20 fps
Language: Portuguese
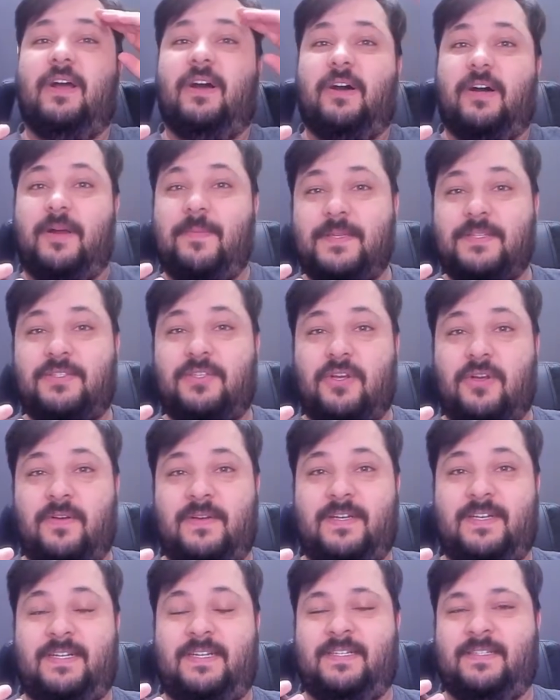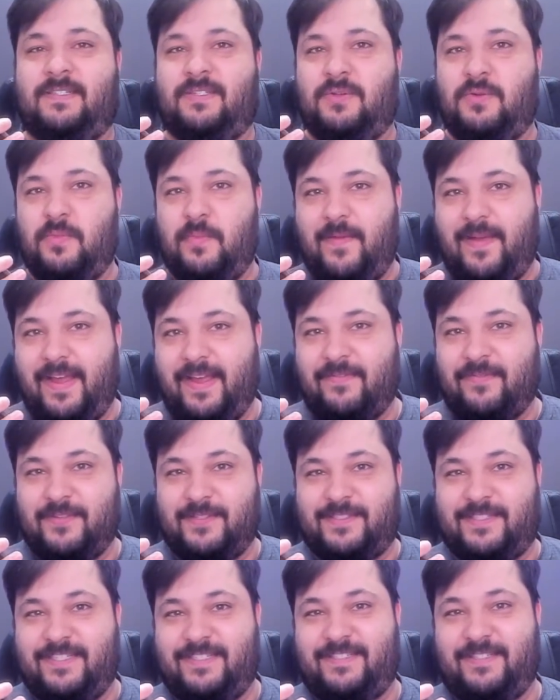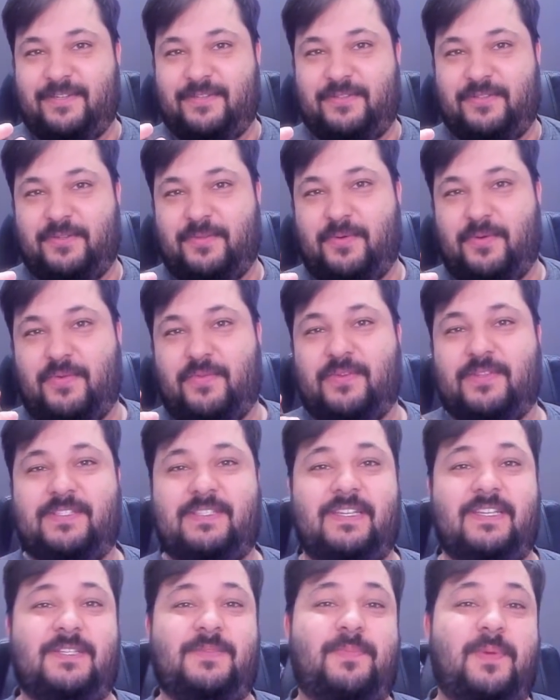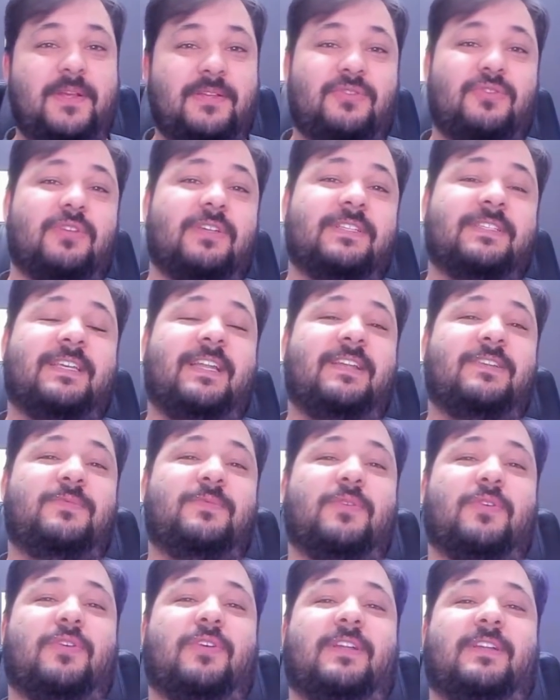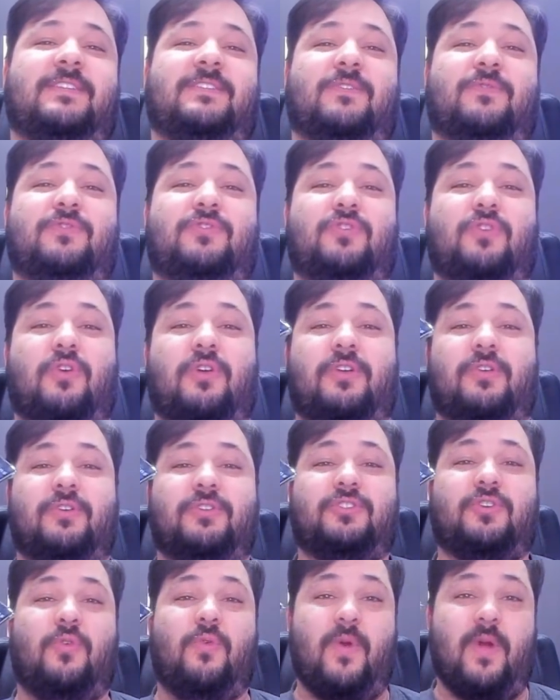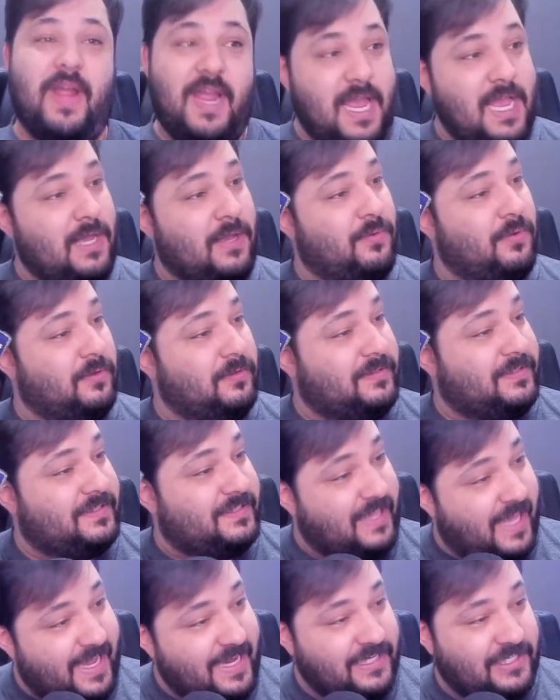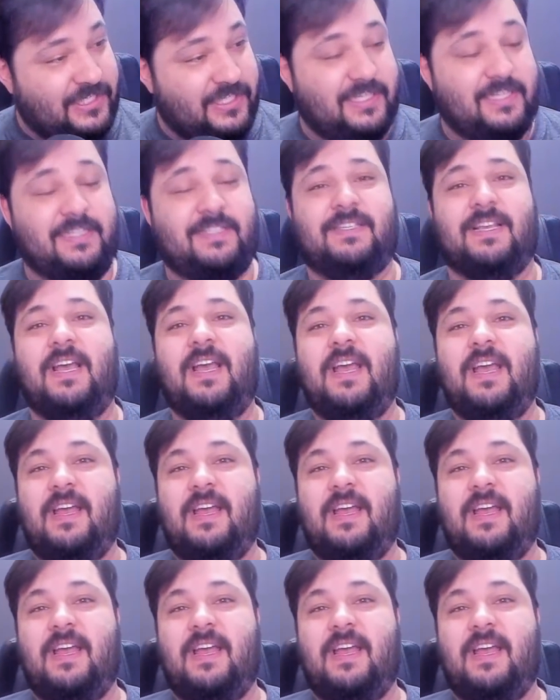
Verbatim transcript: Oi pessoas, como é que vocês estão? Tudo bom com vocês? Pessoas queridas do meu coração, estou aqui hoje com Ecotations.